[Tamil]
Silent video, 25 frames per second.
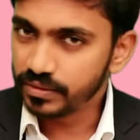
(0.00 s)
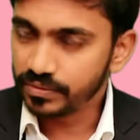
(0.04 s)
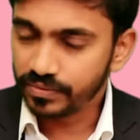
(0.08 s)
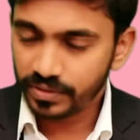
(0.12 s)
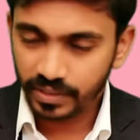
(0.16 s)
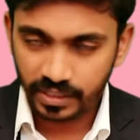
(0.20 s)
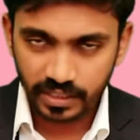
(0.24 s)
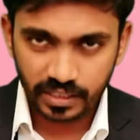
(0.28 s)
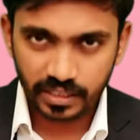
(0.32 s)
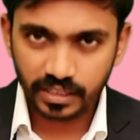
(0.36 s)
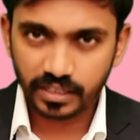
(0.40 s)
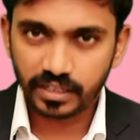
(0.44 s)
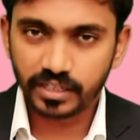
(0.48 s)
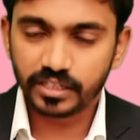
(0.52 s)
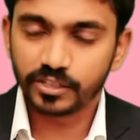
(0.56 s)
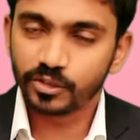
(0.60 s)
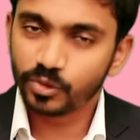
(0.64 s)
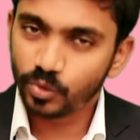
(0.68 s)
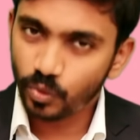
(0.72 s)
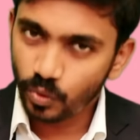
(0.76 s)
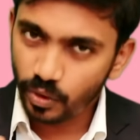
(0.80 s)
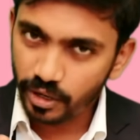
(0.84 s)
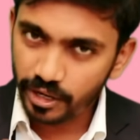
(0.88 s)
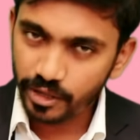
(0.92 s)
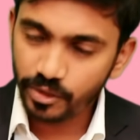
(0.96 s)
எஃபெக்ட் இருக்காது
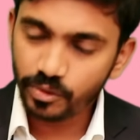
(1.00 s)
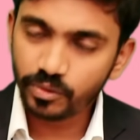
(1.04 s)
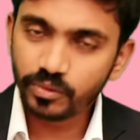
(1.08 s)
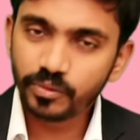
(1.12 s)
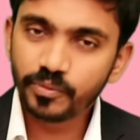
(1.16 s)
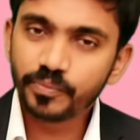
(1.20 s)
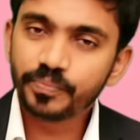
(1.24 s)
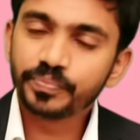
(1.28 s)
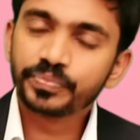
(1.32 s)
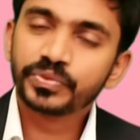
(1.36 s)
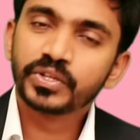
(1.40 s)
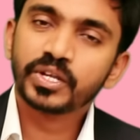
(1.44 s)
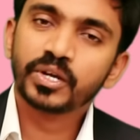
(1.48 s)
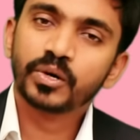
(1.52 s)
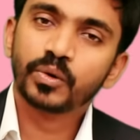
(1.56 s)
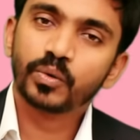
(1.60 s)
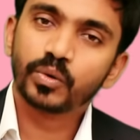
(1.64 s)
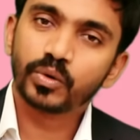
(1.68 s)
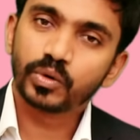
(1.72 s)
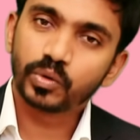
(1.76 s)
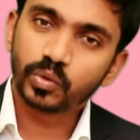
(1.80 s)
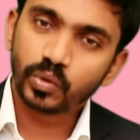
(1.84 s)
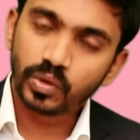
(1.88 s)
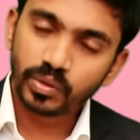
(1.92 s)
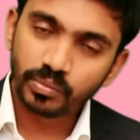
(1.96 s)
குறையும்
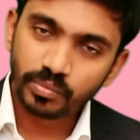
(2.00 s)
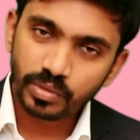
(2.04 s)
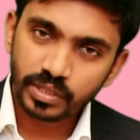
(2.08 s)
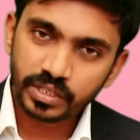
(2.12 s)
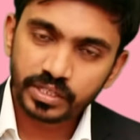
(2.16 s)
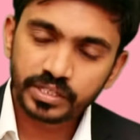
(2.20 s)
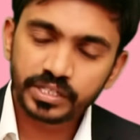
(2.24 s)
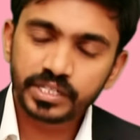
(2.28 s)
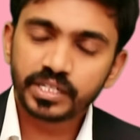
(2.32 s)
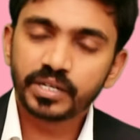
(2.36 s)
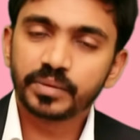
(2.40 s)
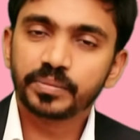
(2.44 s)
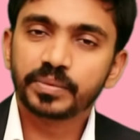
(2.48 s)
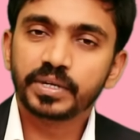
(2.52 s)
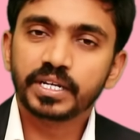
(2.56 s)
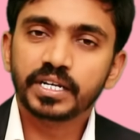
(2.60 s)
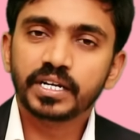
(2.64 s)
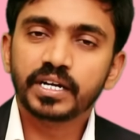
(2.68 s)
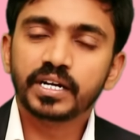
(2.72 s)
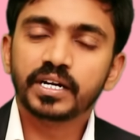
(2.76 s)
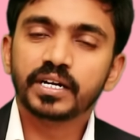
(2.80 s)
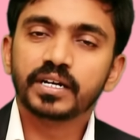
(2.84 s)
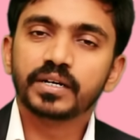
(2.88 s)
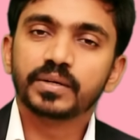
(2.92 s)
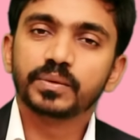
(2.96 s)
ஒரு ஒன்பது இருக்குது
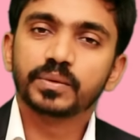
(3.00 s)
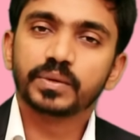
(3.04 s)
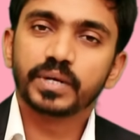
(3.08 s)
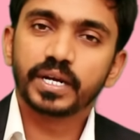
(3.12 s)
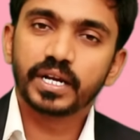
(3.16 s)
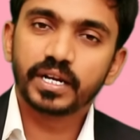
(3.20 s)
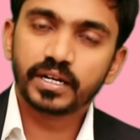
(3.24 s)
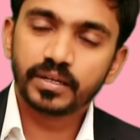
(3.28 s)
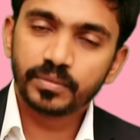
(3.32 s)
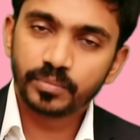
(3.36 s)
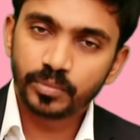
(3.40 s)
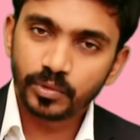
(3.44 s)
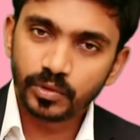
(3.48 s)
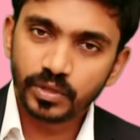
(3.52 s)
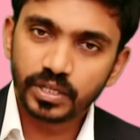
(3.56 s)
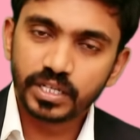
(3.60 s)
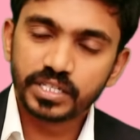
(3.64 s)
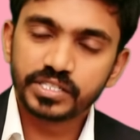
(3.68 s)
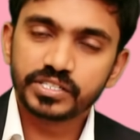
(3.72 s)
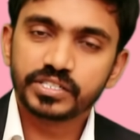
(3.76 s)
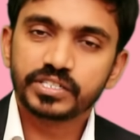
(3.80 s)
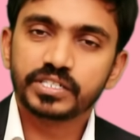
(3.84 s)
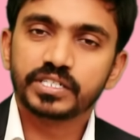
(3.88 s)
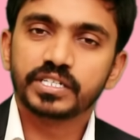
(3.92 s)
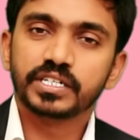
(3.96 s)
அப்படின்னா ஒரு ஏழு புள்ளி
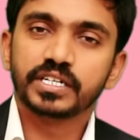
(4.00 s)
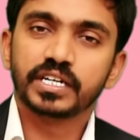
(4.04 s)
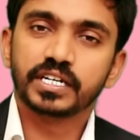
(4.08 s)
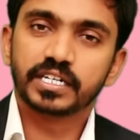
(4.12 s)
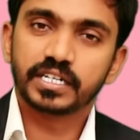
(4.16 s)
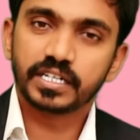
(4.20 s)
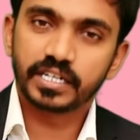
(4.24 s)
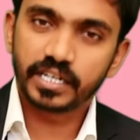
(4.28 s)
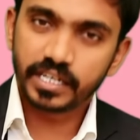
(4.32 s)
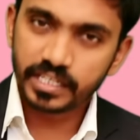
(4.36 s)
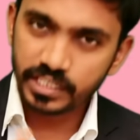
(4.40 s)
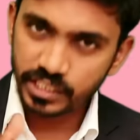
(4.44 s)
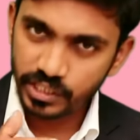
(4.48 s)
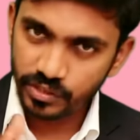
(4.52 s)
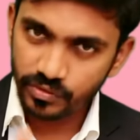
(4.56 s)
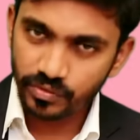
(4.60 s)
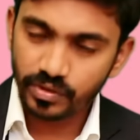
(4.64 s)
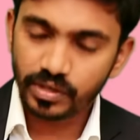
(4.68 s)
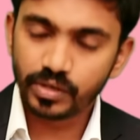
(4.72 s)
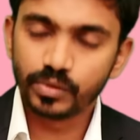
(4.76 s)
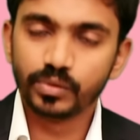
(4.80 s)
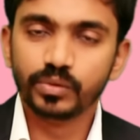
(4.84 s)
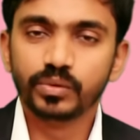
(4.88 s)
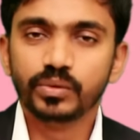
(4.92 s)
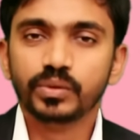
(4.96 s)
அஞ்சு எட்டு ரேஞ்சுக்கு
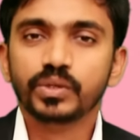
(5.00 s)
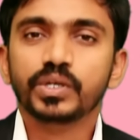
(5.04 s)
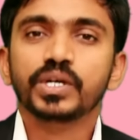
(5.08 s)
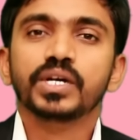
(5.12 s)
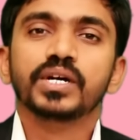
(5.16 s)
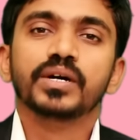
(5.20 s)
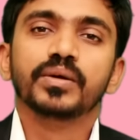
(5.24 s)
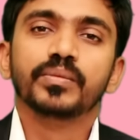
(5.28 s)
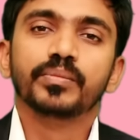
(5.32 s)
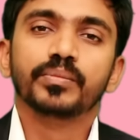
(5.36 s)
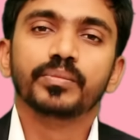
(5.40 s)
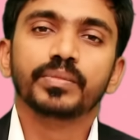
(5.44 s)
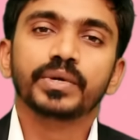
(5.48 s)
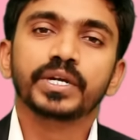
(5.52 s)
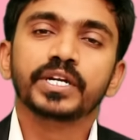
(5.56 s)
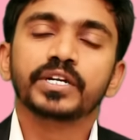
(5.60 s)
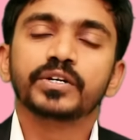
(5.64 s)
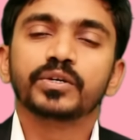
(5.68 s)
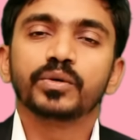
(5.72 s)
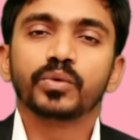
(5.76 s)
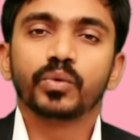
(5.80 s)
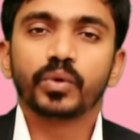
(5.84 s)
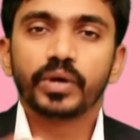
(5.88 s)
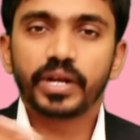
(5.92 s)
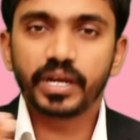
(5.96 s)
வரும்
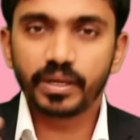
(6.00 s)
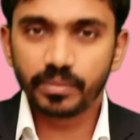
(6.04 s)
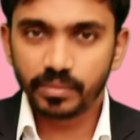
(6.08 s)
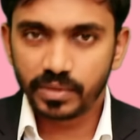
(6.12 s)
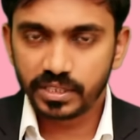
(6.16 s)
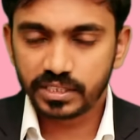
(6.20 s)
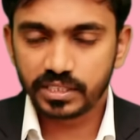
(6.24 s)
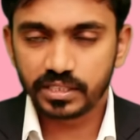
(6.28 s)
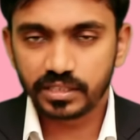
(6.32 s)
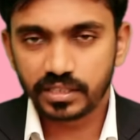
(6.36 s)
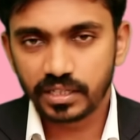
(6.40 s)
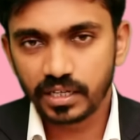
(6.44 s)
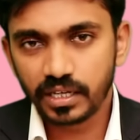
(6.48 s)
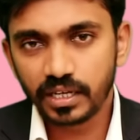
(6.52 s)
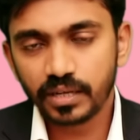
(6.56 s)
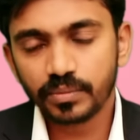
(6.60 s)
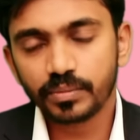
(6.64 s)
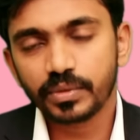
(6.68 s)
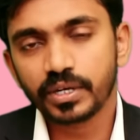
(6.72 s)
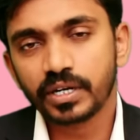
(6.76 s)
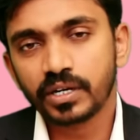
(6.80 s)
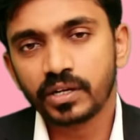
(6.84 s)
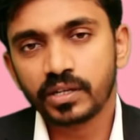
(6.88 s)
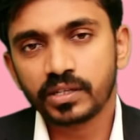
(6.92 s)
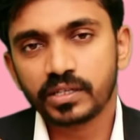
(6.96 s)
மீண்டும் ஒரே மாதத்தில்
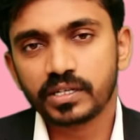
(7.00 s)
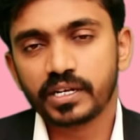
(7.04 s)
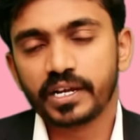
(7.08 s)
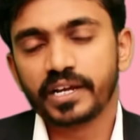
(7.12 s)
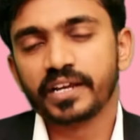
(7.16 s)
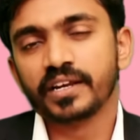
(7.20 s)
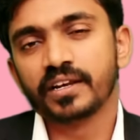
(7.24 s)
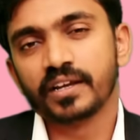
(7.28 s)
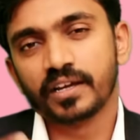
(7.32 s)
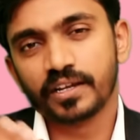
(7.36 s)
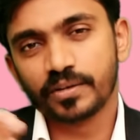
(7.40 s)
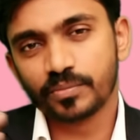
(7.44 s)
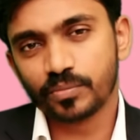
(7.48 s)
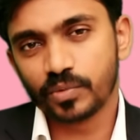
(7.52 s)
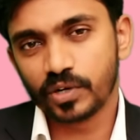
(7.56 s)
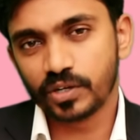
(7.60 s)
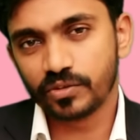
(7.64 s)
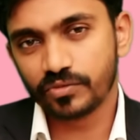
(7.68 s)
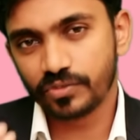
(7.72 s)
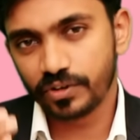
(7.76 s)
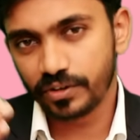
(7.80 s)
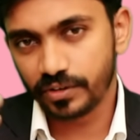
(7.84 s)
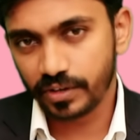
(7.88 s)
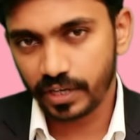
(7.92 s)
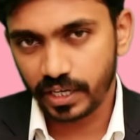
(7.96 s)
மீண்டும் அது நைன் நைன்
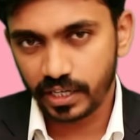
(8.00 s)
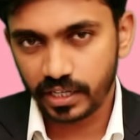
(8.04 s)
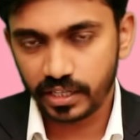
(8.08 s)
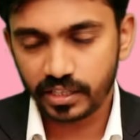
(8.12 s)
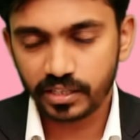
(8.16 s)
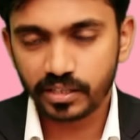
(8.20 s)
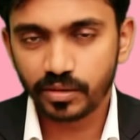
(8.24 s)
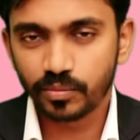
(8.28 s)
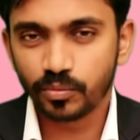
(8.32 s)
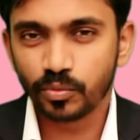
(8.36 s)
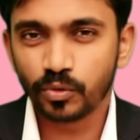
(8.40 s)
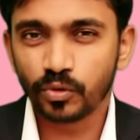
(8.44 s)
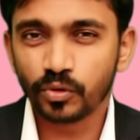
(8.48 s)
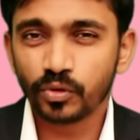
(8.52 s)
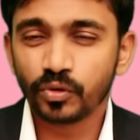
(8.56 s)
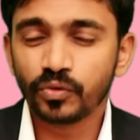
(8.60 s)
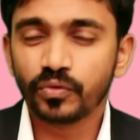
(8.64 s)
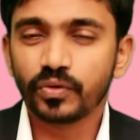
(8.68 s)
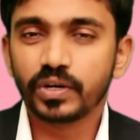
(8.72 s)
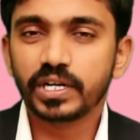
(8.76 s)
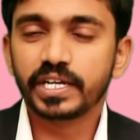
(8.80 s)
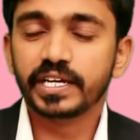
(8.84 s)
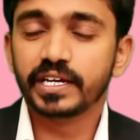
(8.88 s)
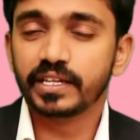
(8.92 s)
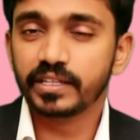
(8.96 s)
பாயிண்ட் ஃபைவ் டென்னுக்கு தான்
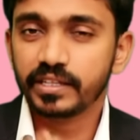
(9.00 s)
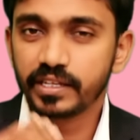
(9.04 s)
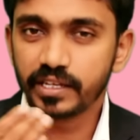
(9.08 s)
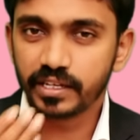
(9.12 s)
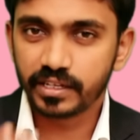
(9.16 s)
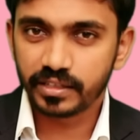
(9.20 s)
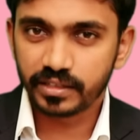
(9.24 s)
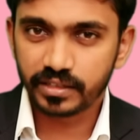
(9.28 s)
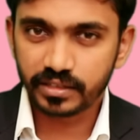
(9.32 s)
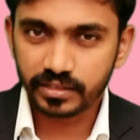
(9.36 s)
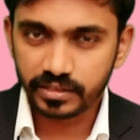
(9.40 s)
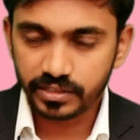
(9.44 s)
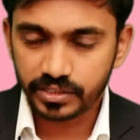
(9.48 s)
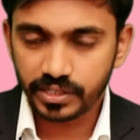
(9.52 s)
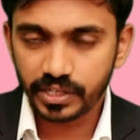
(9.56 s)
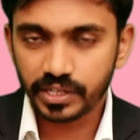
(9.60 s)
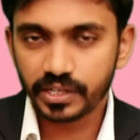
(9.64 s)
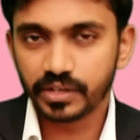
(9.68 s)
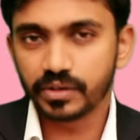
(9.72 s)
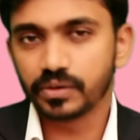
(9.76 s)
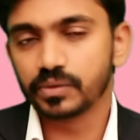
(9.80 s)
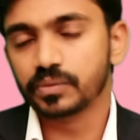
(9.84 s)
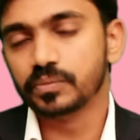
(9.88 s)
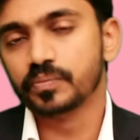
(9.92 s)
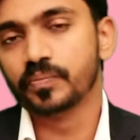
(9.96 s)
போகும் வலி அதிகரிச்சுட்டே
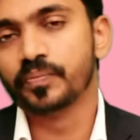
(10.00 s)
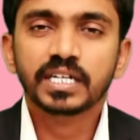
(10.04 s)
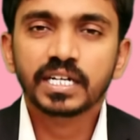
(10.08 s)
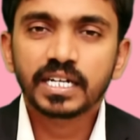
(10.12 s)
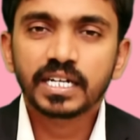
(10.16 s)
இருக்கும்